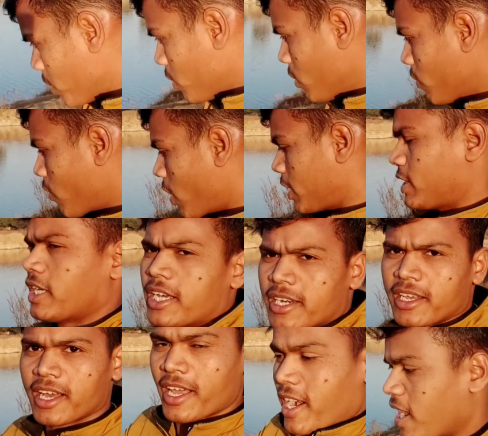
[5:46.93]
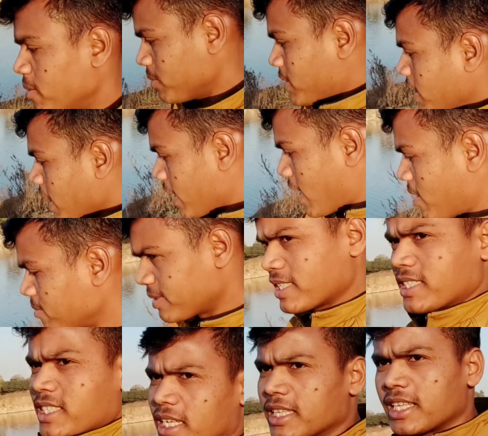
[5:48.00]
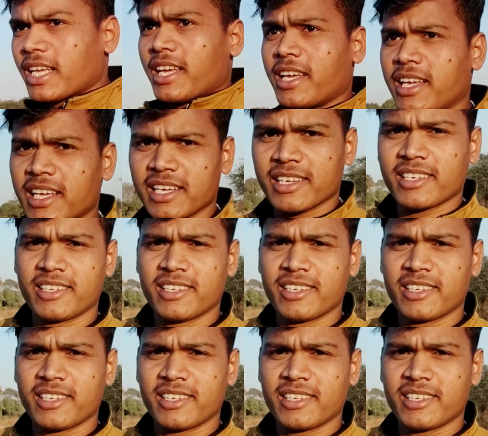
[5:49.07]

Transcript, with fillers: ब्लू वाटर आराम से आराम से चलते हैं